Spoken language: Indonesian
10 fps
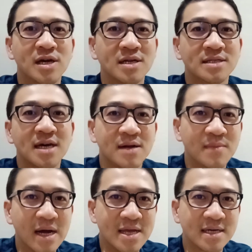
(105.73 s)
rencana
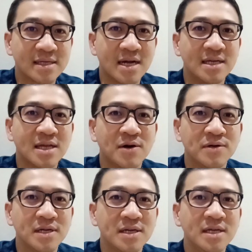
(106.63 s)
banyak sekali
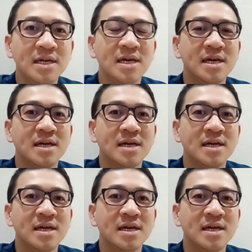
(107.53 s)
tahun ini,